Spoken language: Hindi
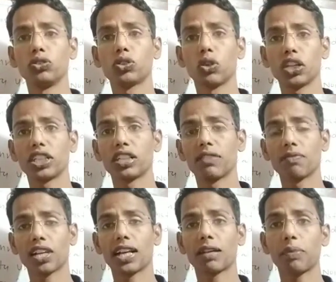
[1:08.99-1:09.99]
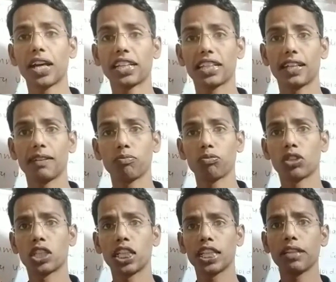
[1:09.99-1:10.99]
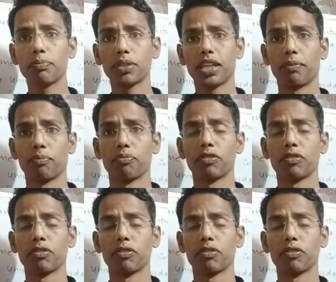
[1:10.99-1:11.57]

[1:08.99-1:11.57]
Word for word: ज्वाइन कर पाएंगे थ्री पीएम